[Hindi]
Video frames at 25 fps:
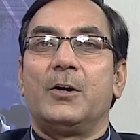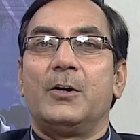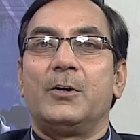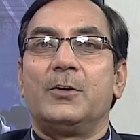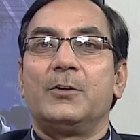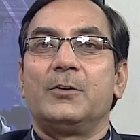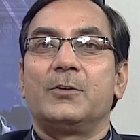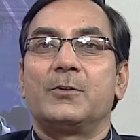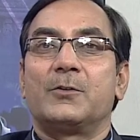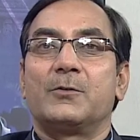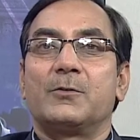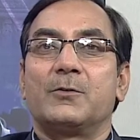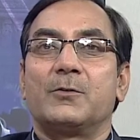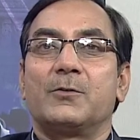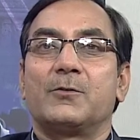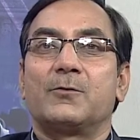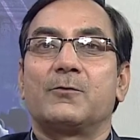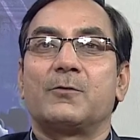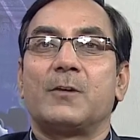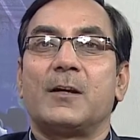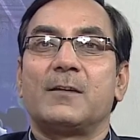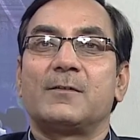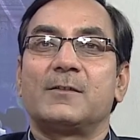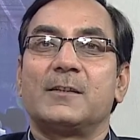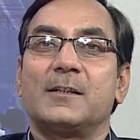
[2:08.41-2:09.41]
और
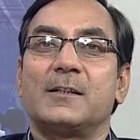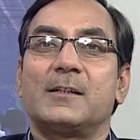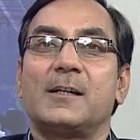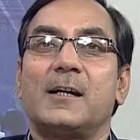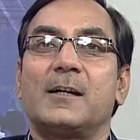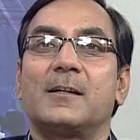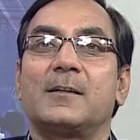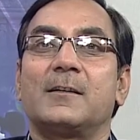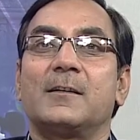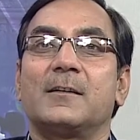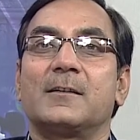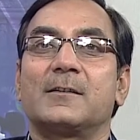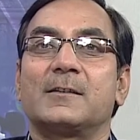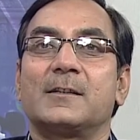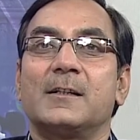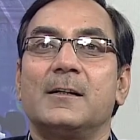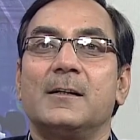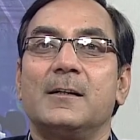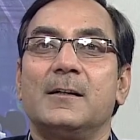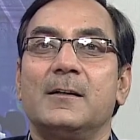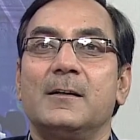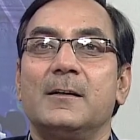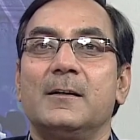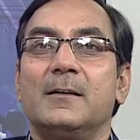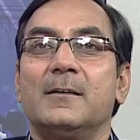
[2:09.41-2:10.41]
स्वास्थ्य कार्यकर्ता